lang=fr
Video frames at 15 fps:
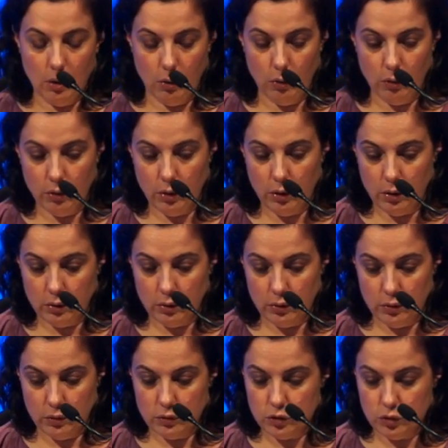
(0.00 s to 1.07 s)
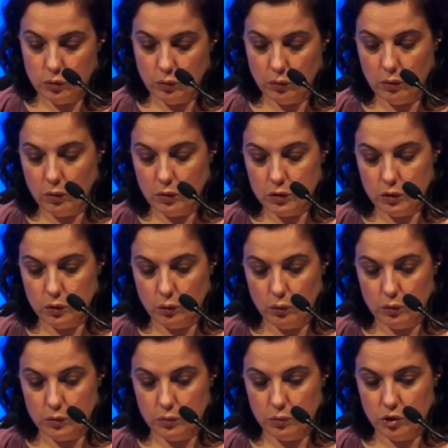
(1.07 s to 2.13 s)
Aurore, sur, sur
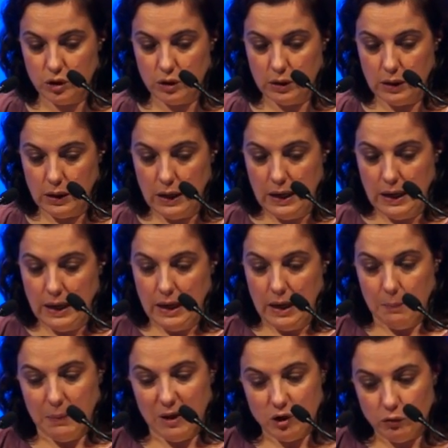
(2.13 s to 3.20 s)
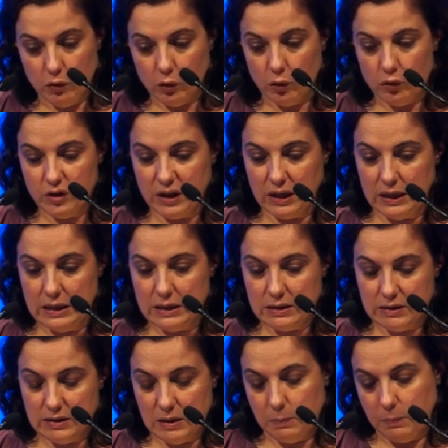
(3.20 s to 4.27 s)
le sujet. Mais je veux le redire
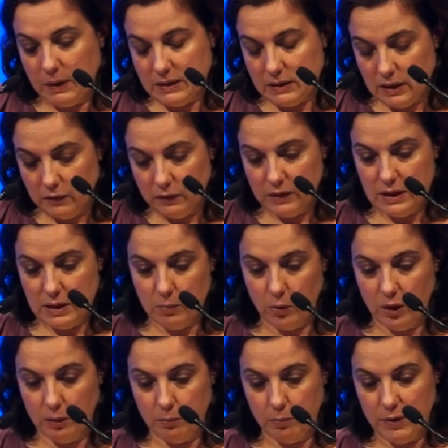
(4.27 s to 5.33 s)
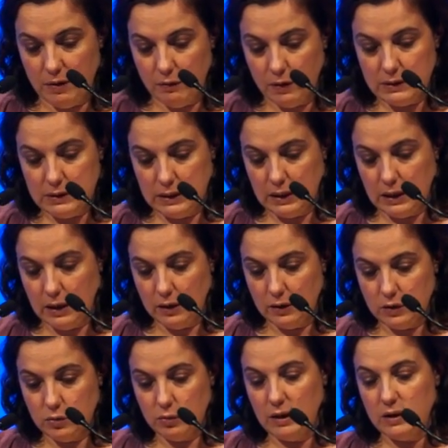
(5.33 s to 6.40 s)
ici parce qu'évidemment, il peut y avoir des
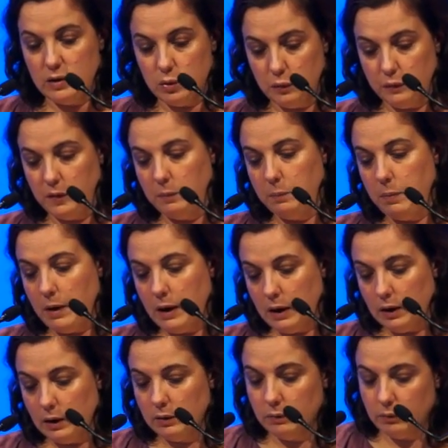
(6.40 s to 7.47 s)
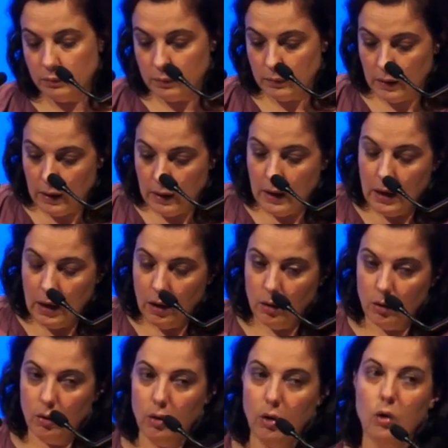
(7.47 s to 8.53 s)
craintes. Cela ne se fait pas
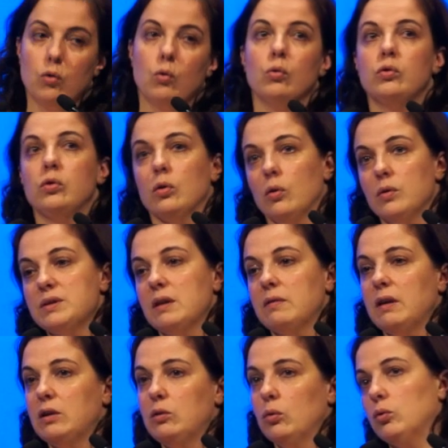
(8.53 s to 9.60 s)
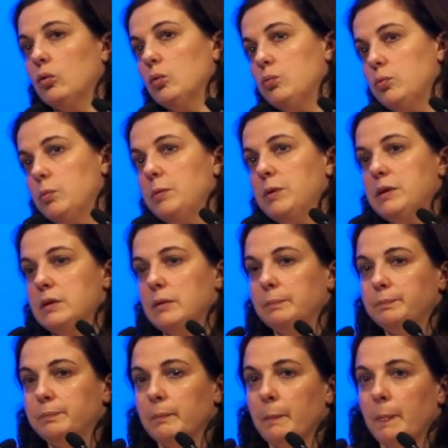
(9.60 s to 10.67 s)
euh, en concurrence avec d'autres publics.
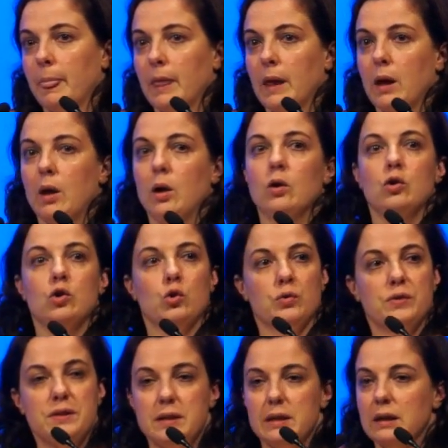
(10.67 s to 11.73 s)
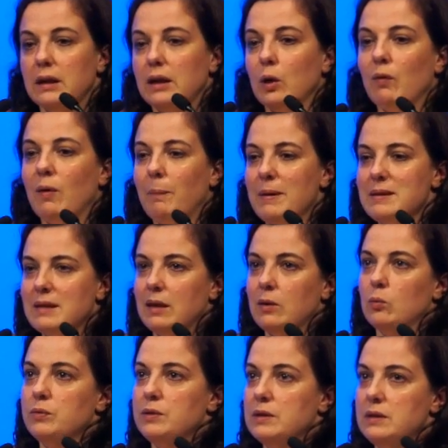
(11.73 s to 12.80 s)
Je sais, et on ne va pas se
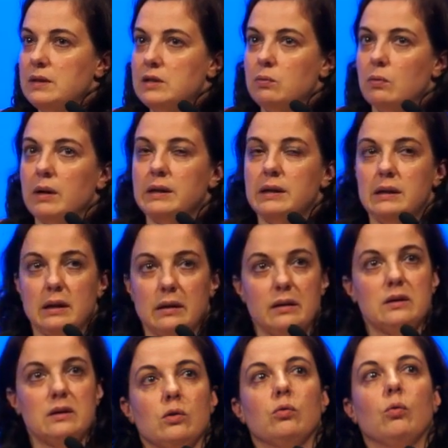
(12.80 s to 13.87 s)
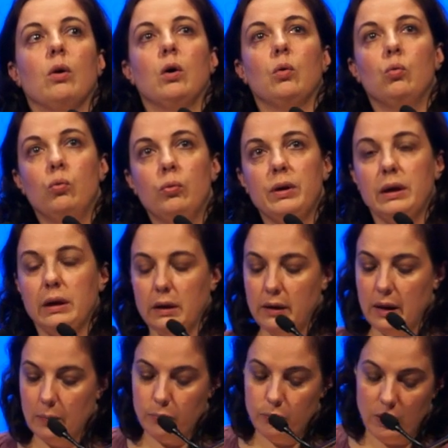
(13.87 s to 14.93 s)
raconter d'histoire, qu'il y a endroits où, oui, il
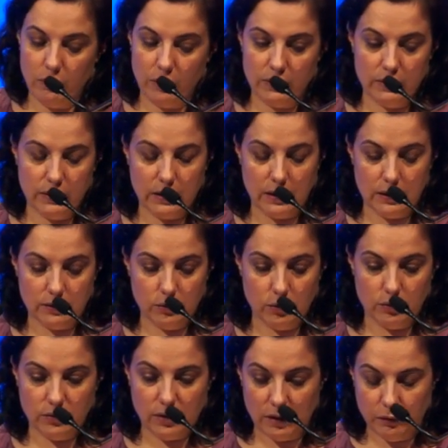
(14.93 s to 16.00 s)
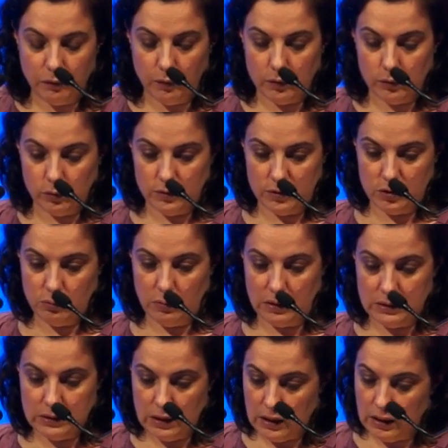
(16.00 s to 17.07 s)
y a pu avoir des craintes très fortes que ce soit
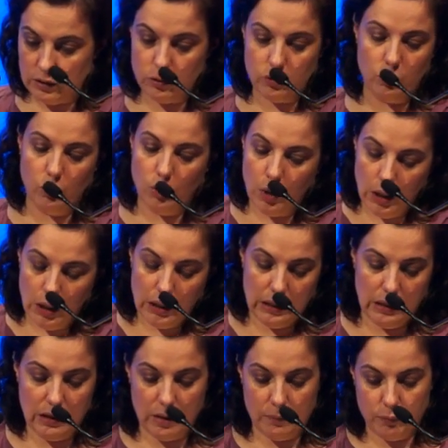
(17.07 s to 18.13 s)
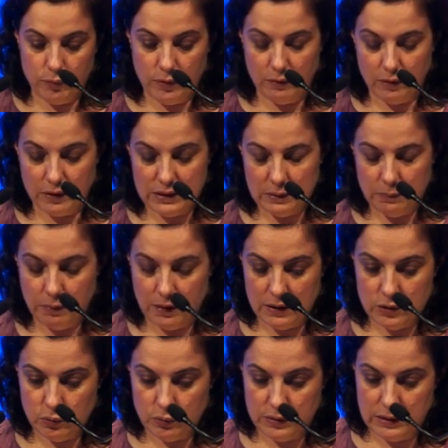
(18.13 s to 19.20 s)
le cas, qu'il y a pu y avoir des
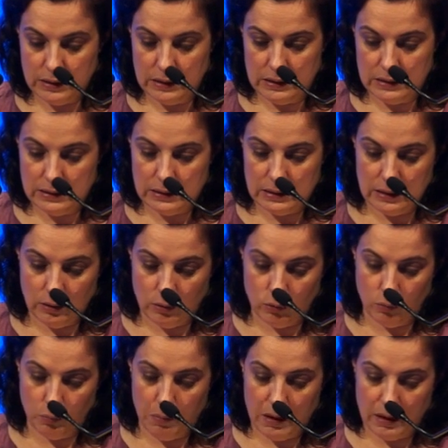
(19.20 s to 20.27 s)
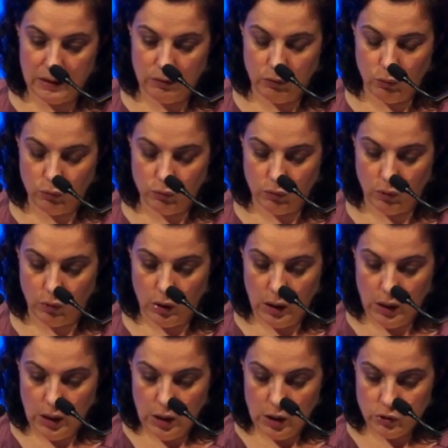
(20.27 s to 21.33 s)
places utilisées euh, de part et d'autre euh,
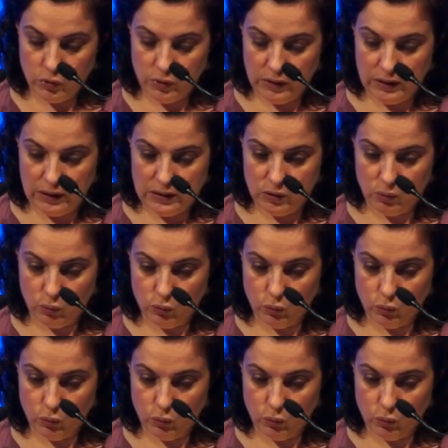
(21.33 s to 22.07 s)
sur des questions